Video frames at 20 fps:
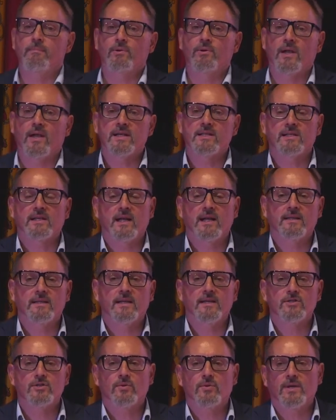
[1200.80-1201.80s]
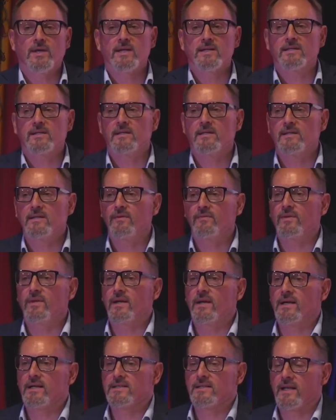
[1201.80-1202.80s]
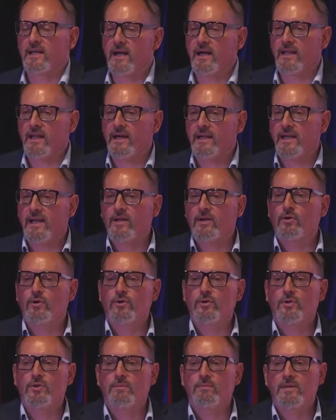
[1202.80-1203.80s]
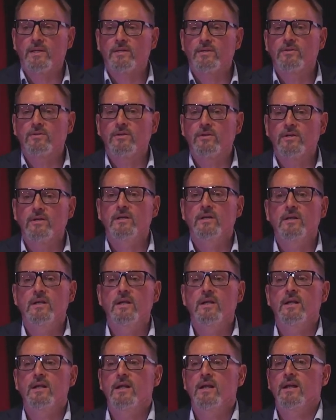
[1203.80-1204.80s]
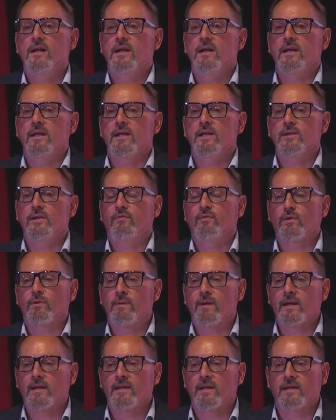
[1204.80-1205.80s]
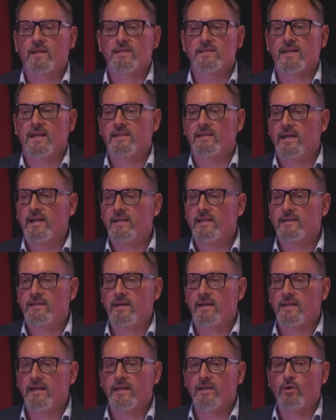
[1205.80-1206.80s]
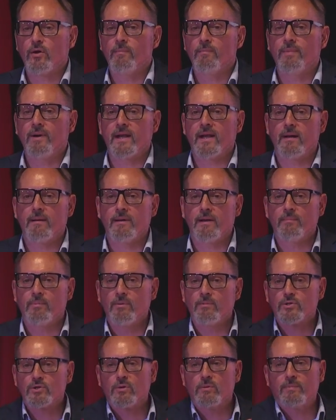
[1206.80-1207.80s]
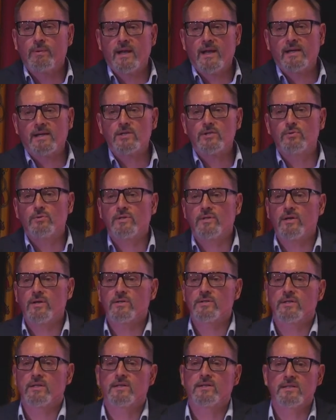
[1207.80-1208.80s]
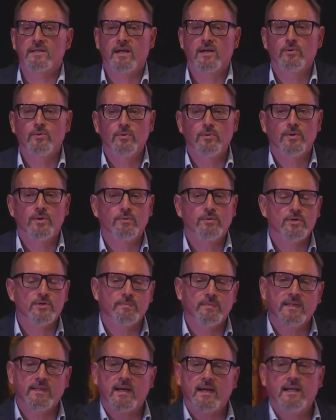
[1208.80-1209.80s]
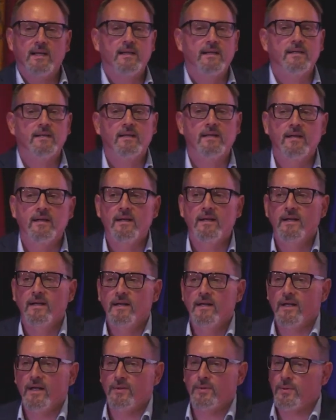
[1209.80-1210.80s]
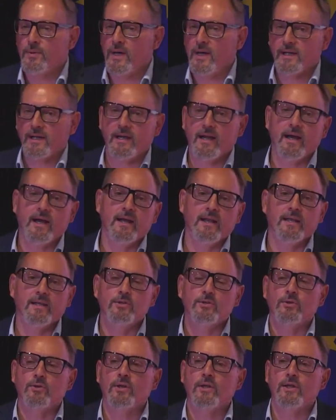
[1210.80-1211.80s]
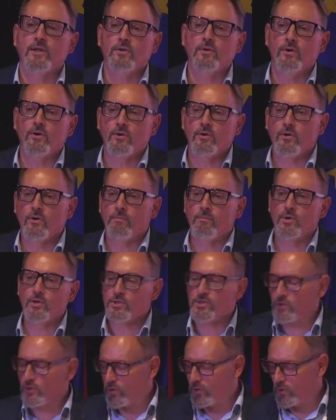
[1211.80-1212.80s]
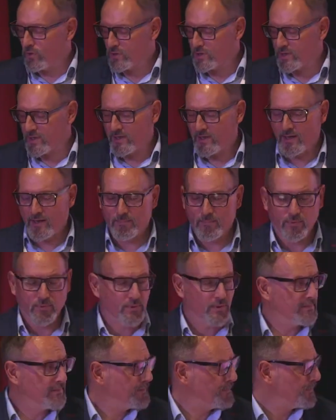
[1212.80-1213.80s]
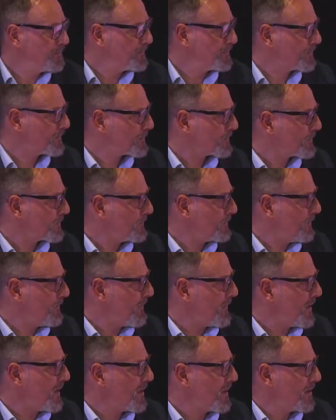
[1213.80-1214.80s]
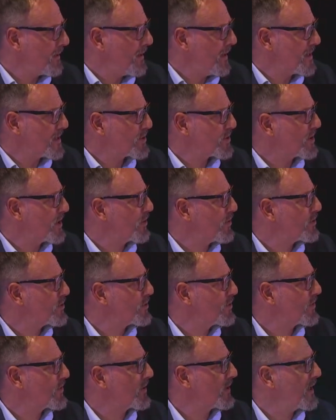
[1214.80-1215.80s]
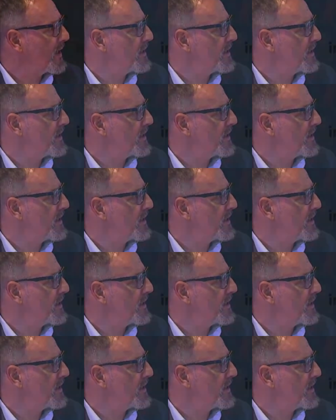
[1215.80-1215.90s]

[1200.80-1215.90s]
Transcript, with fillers: por las grandes sociedades científicas de cada área de conocimiento y de forma estandarizada y comparable. Podemos comparar resultados en salud de un hospital en Ciudad Real, en Toledo, con Boston o con Singapur. Esto es el consorcio que hay